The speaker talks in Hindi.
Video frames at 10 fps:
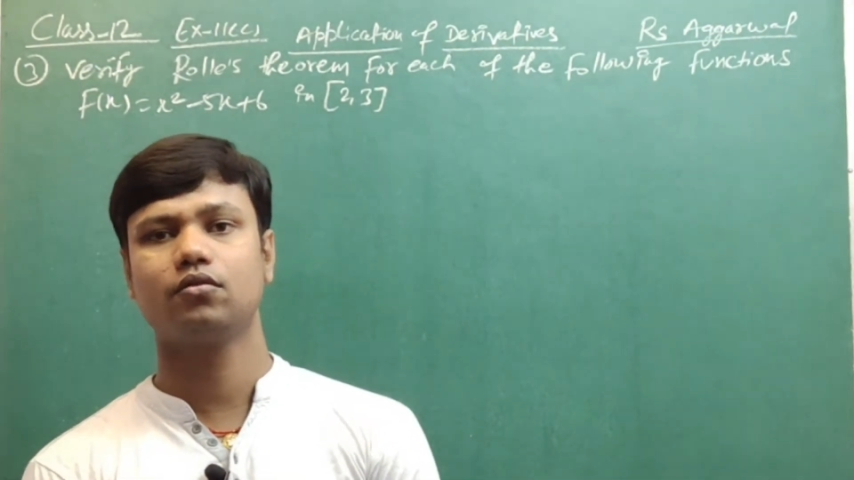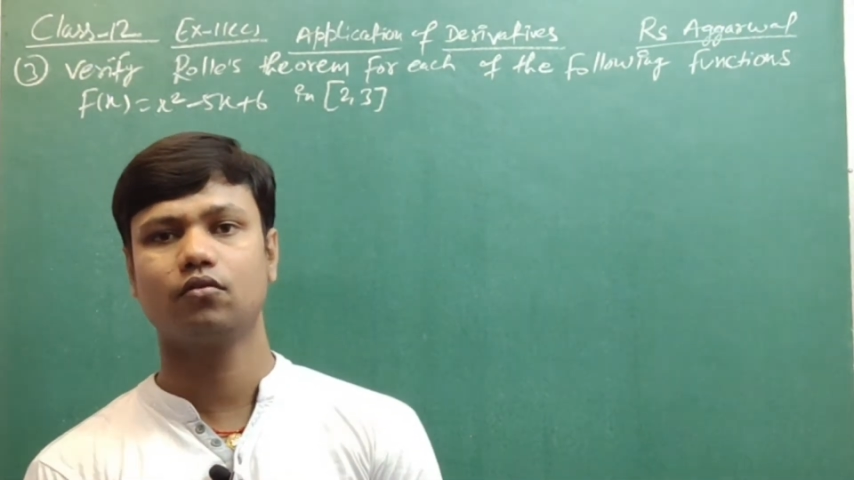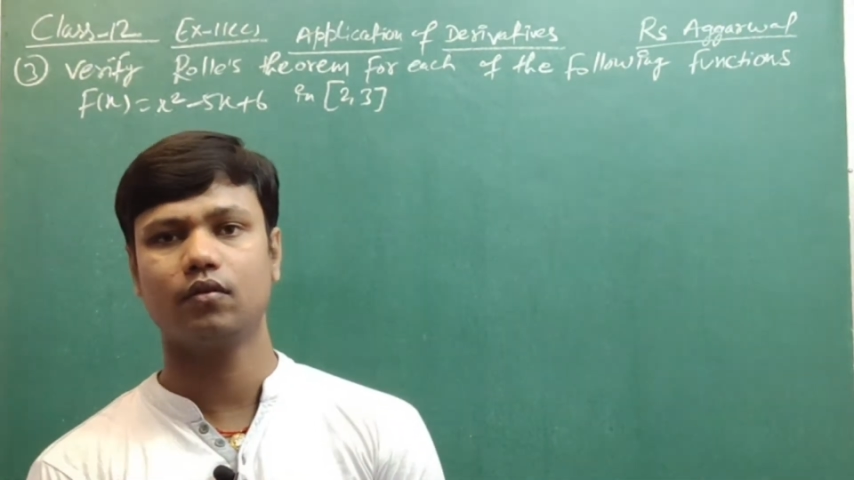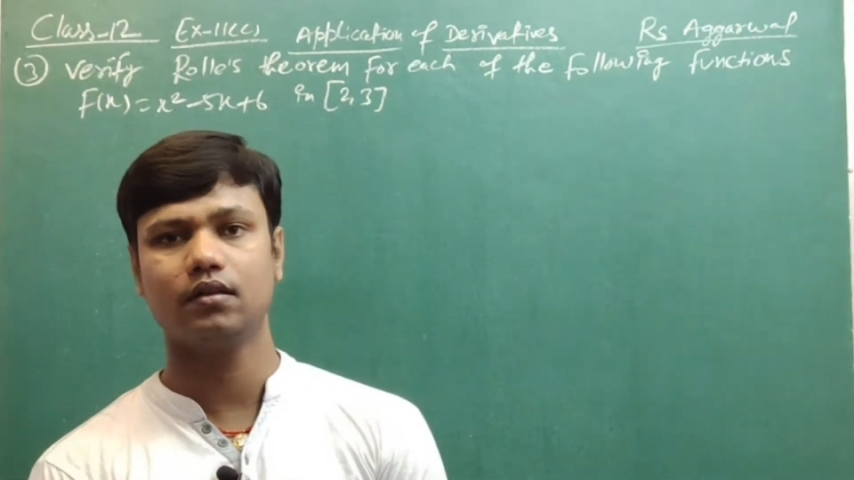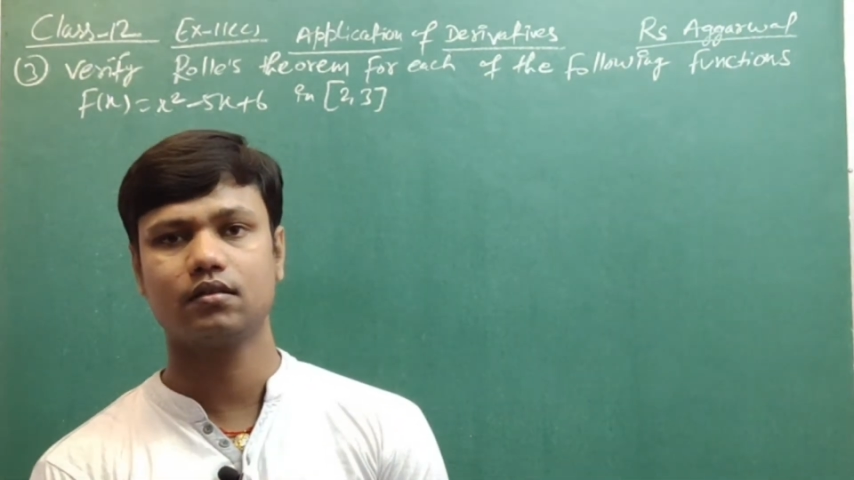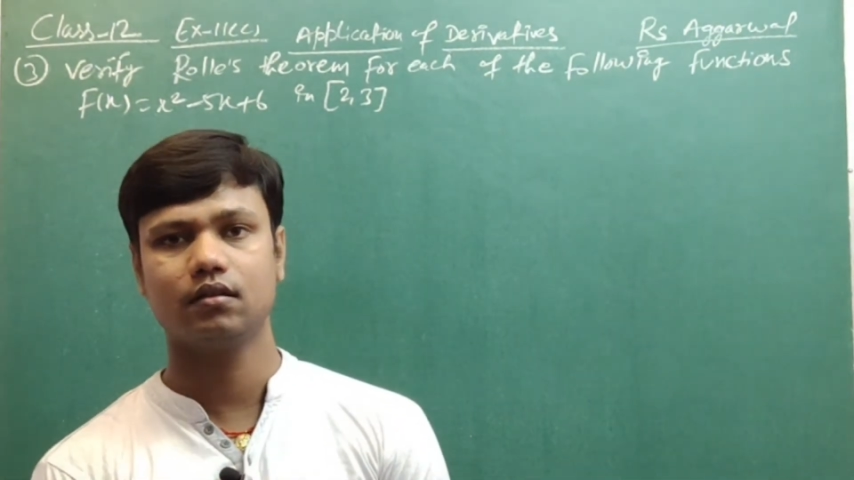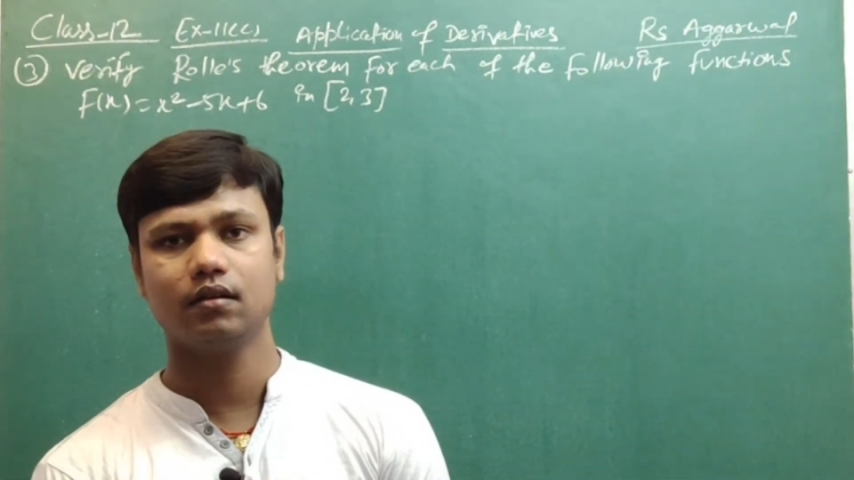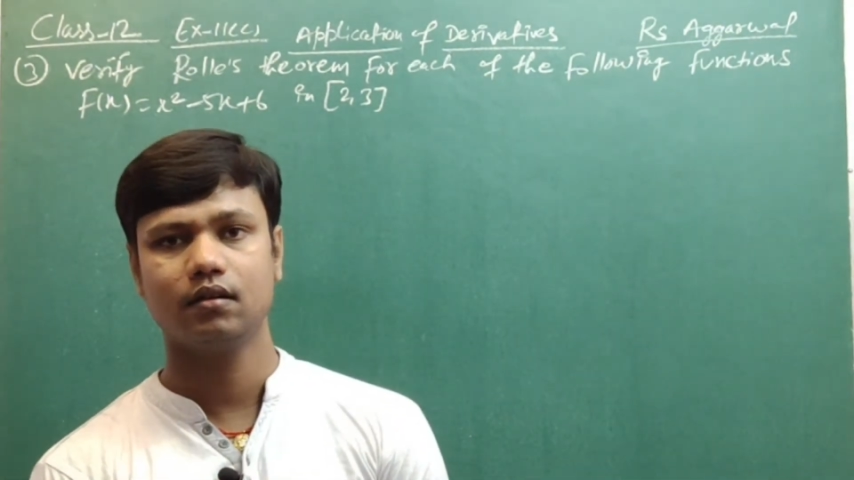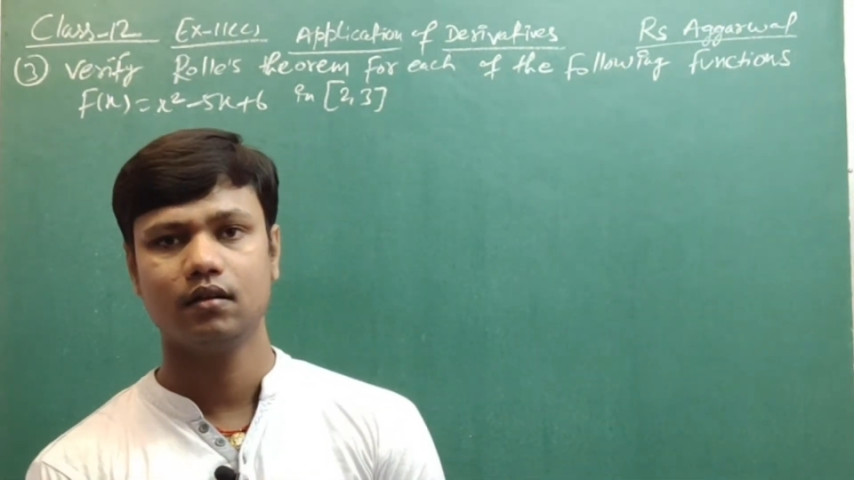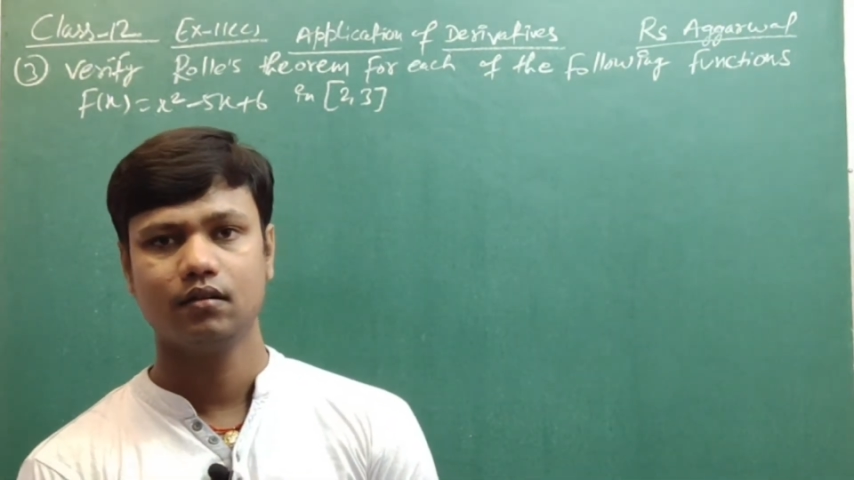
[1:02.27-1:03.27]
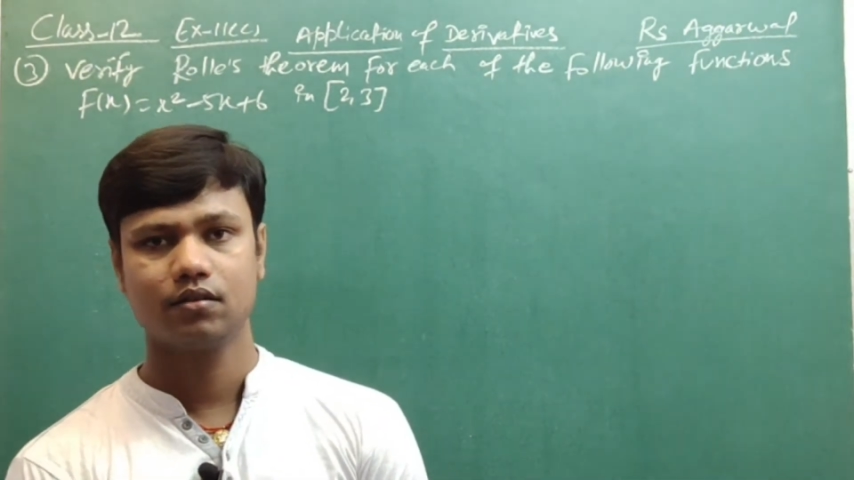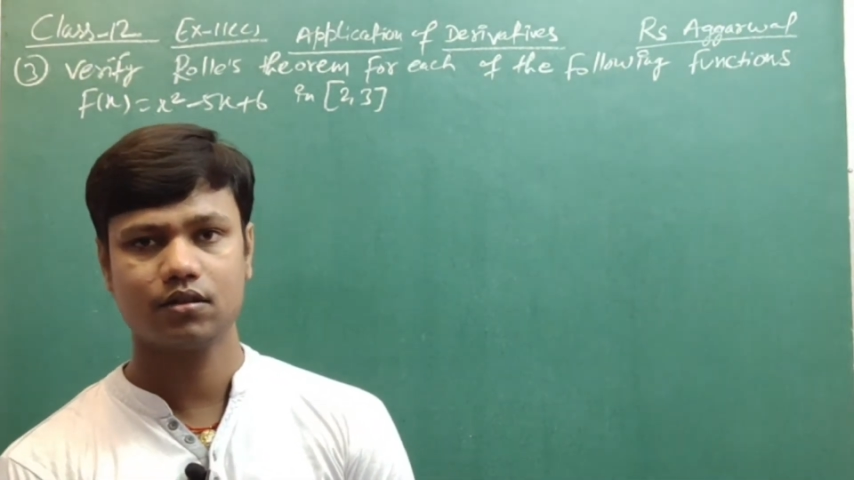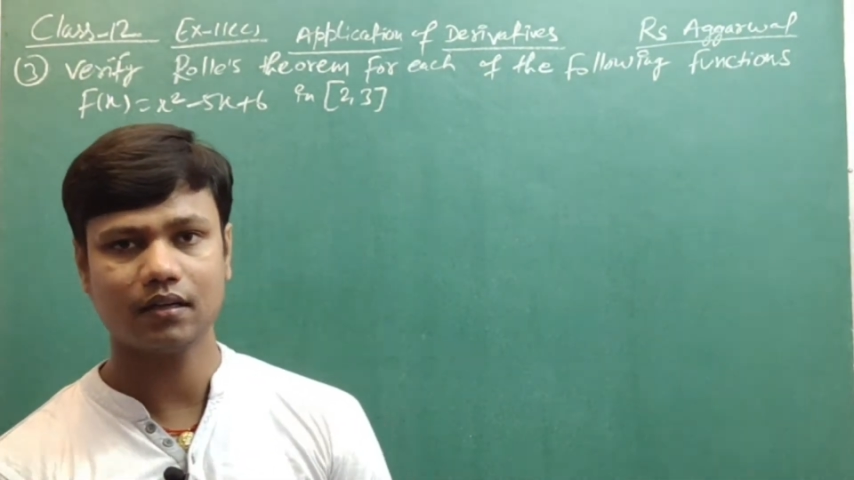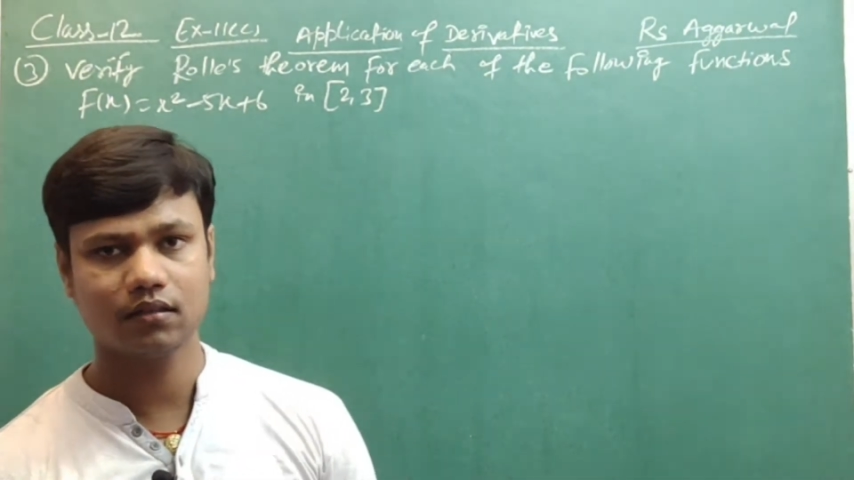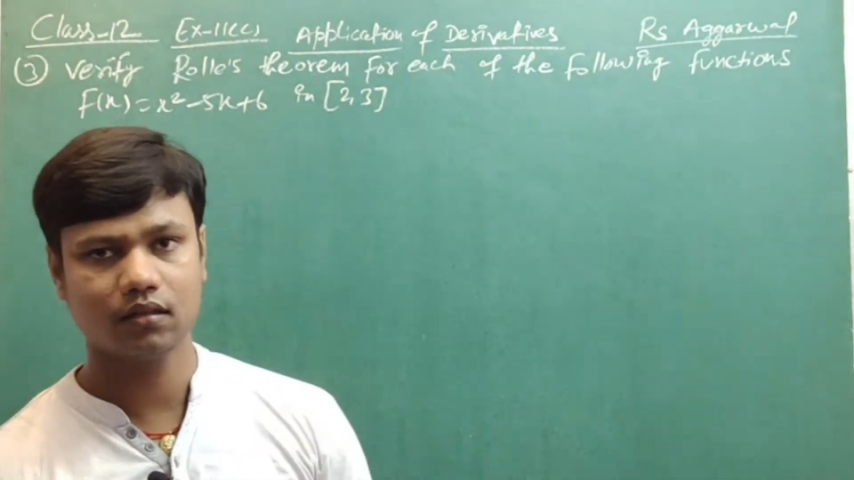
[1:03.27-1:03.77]
जरूर वॉच करें
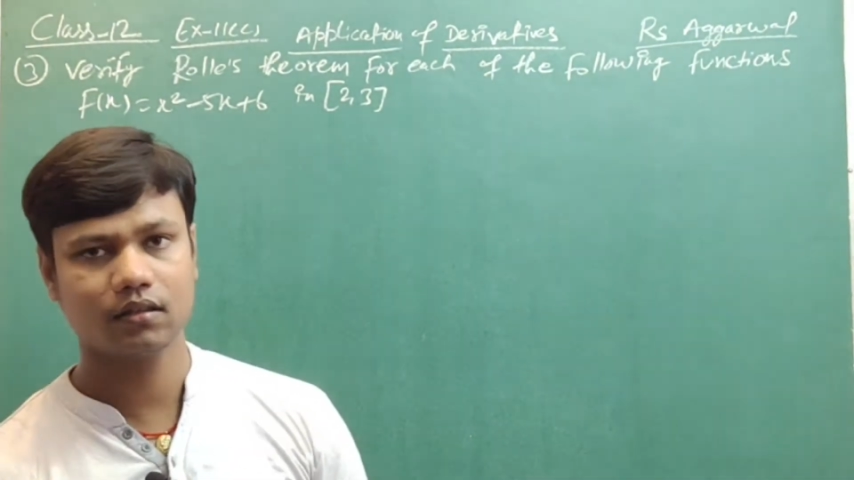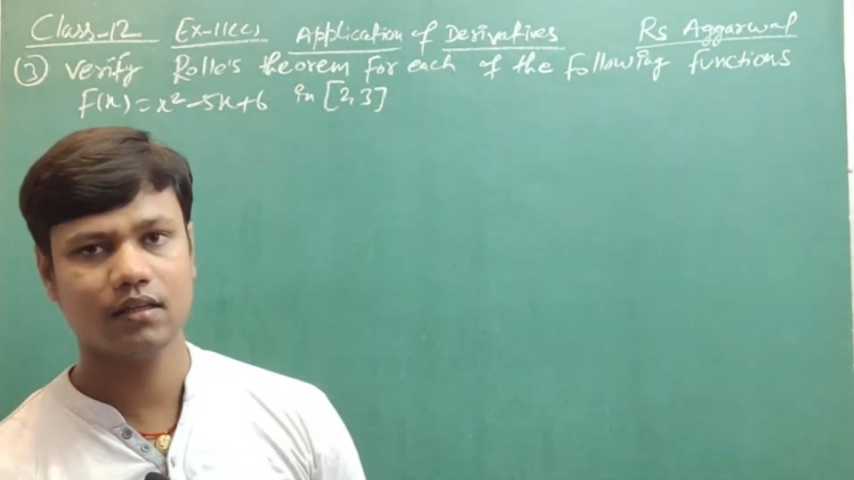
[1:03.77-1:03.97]
स्टार्ट करते हैं